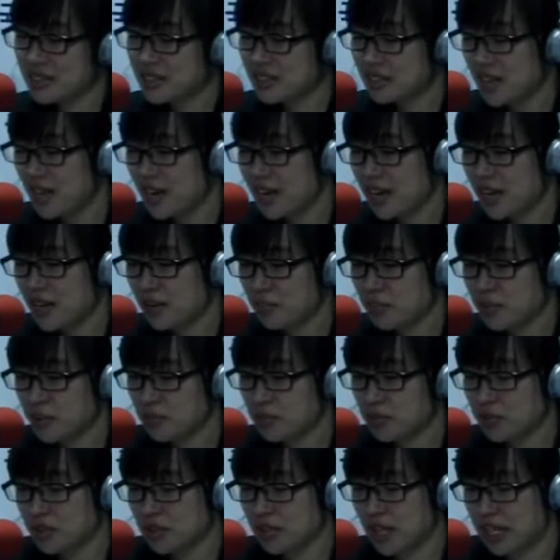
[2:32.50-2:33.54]
새하얀
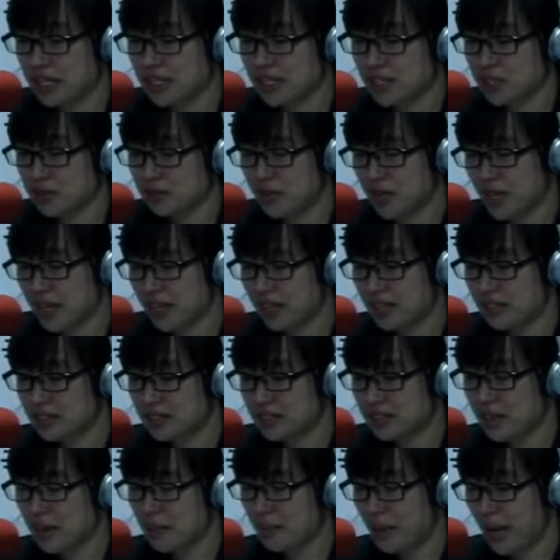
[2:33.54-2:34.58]
피부는
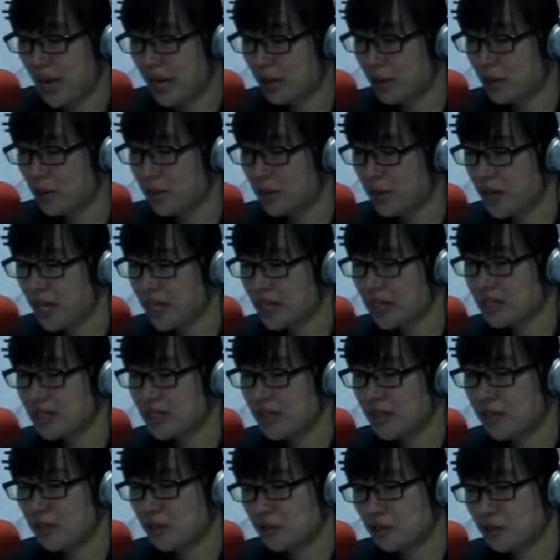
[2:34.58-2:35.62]
아니지만 맑고
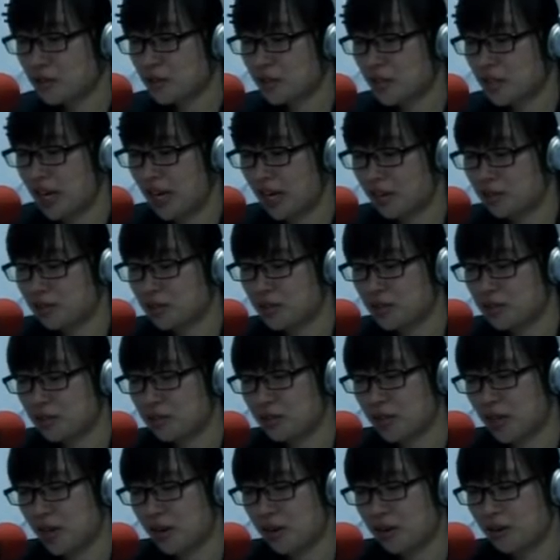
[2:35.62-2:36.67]
깨끗한 얼굴을 갖고
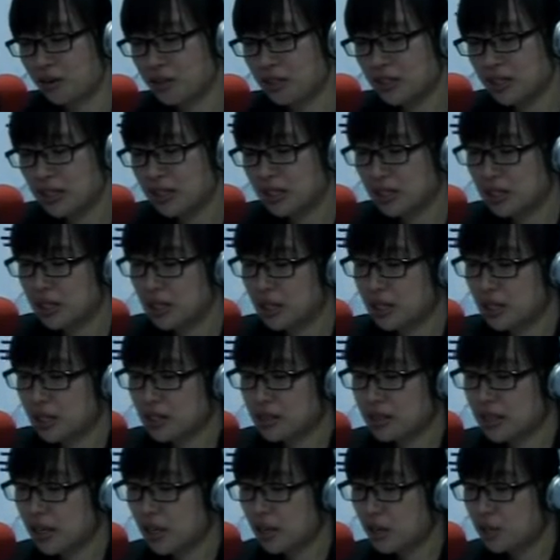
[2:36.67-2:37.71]
있고요.
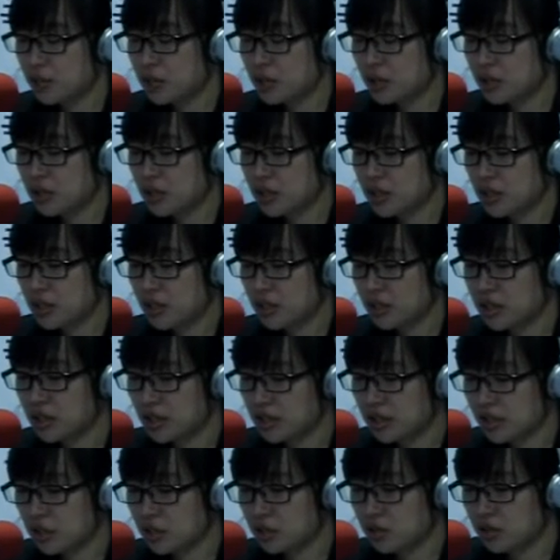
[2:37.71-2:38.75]
쌍꺼풀 진
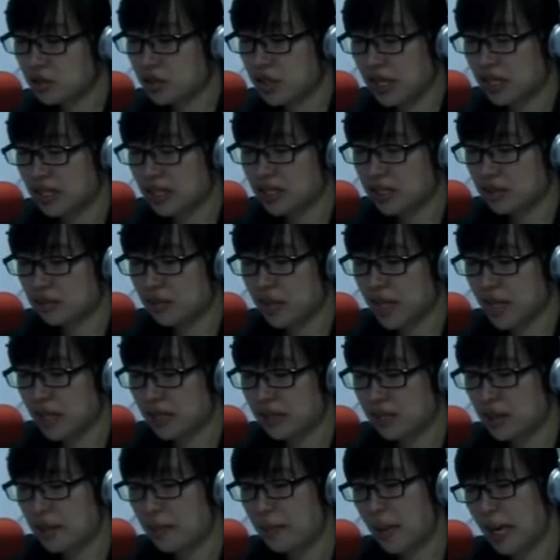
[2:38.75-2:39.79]
큰 눈은
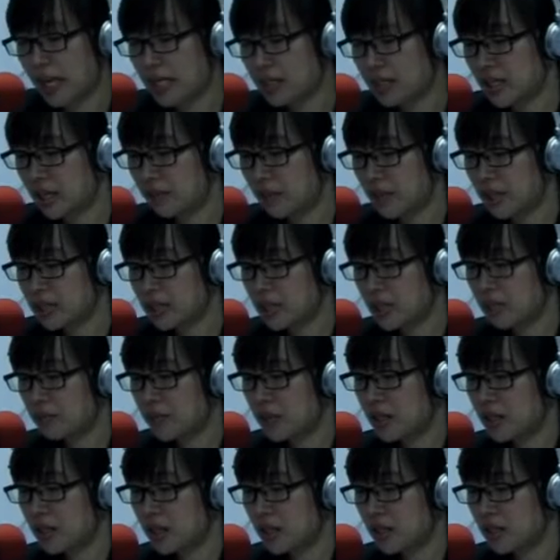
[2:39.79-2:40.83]
아니지만 반짝반짝
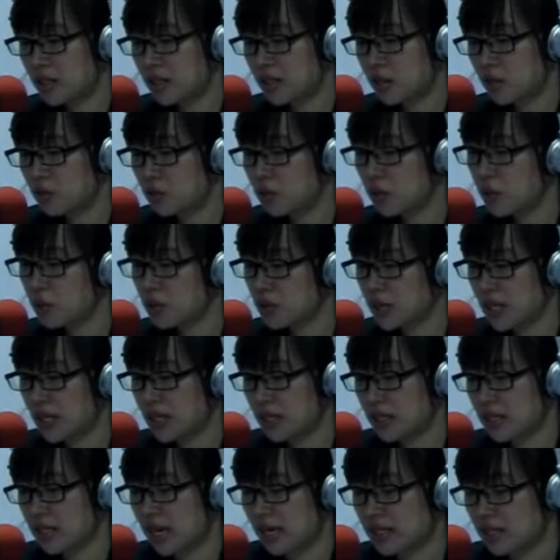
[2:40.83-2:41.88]
빛나는
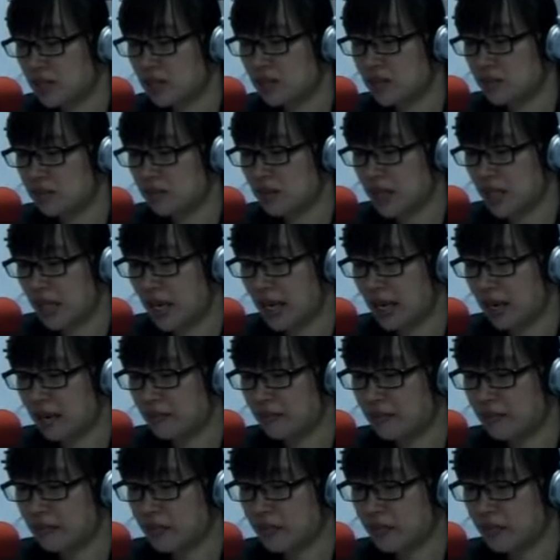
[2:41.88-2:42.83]
눈동자를 가졌습니다.